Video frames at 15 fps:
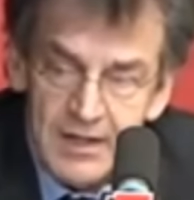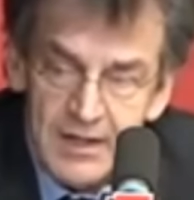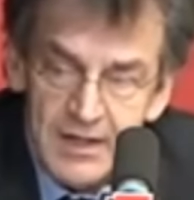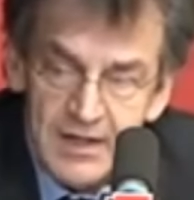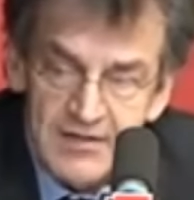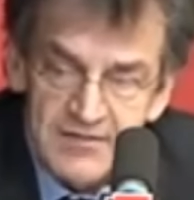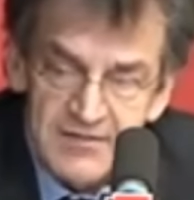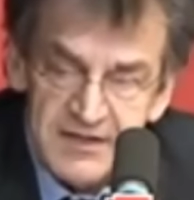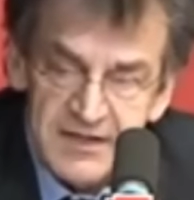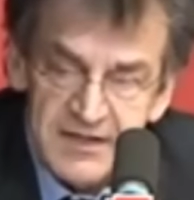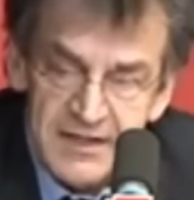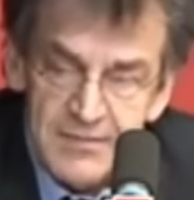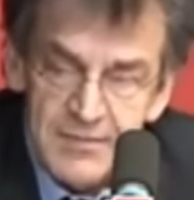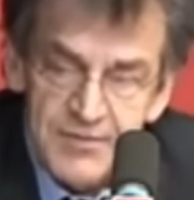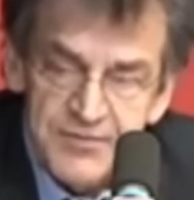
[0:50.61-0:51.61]
à une
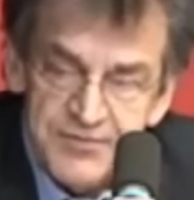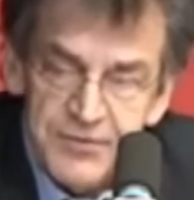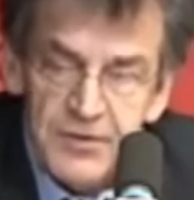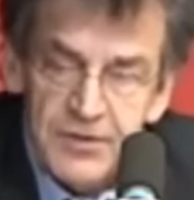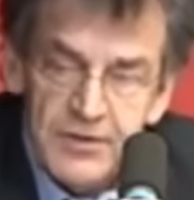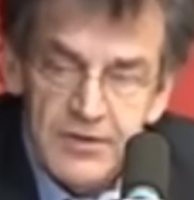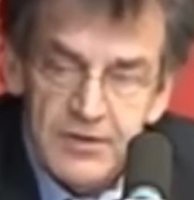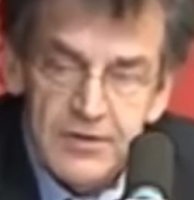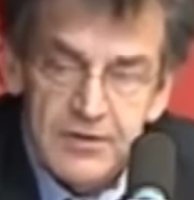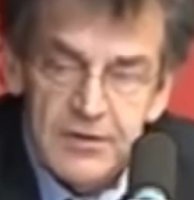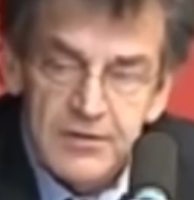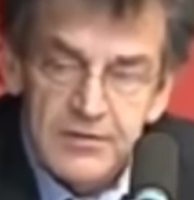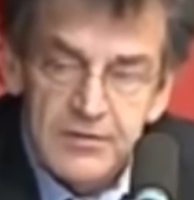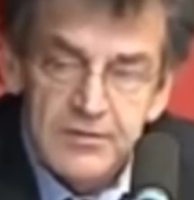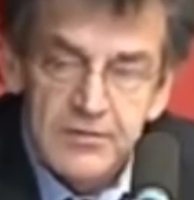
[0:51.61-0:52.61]
véritable fureur
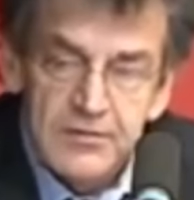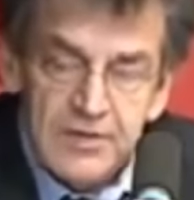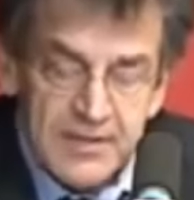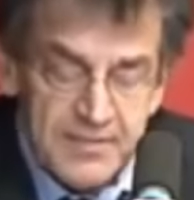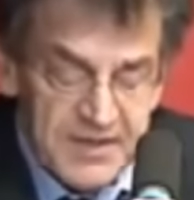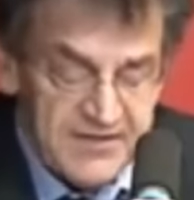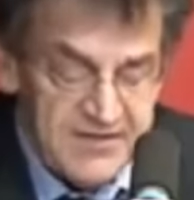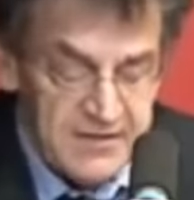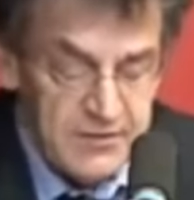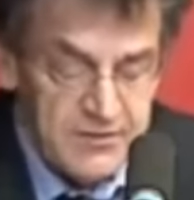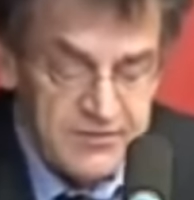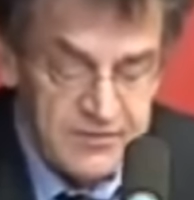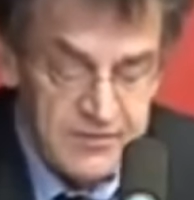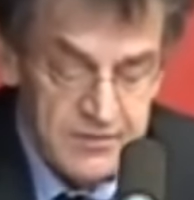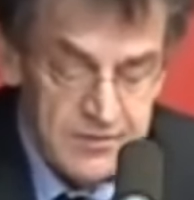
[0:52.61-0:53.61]
de la
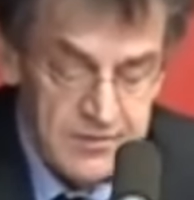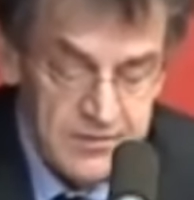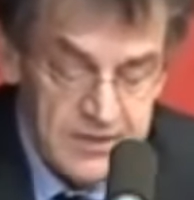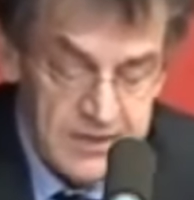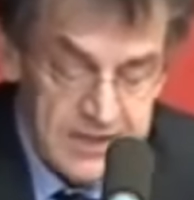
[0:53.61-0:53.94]
persécution.